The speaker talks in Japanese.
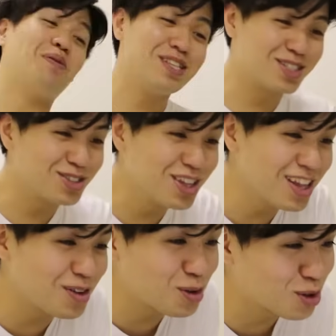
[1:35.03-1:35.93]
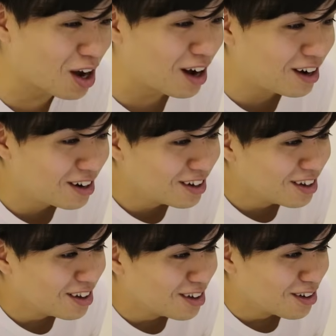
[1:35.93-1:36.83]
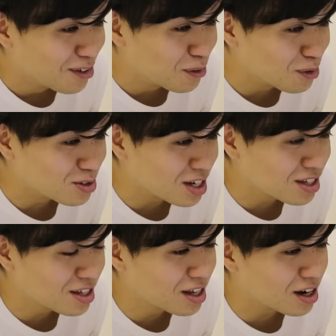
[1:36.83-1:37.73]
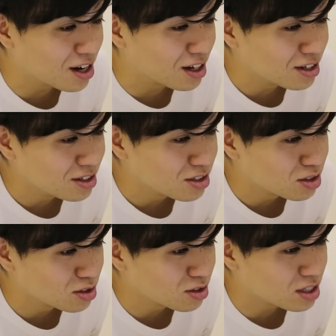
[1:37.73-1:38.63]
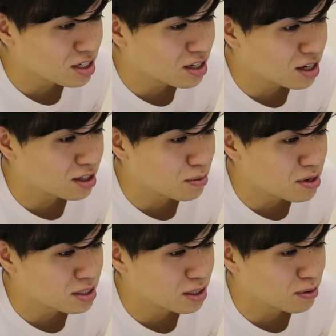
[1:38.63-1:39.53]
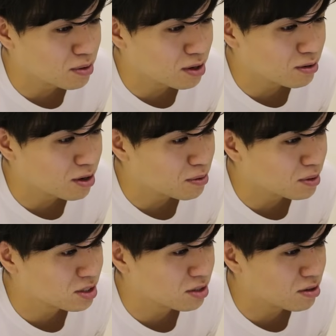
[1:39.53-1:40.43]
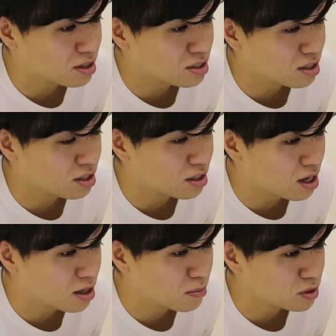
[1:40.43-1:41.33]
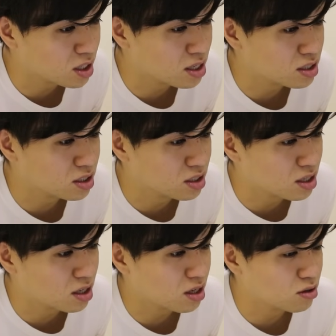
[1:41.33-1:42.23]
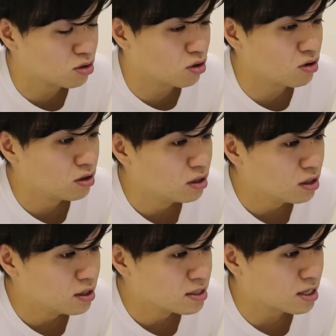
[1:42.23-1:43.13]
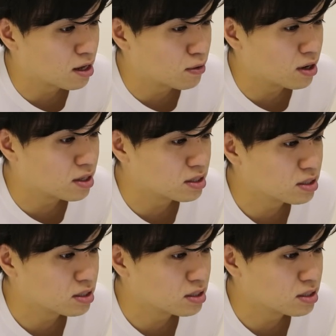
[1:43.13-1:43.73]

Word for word: 別でってことかもう残念ながら通過されなかった皆さんには遅れましてはぜひ来年もチャレンジいただけると幸いで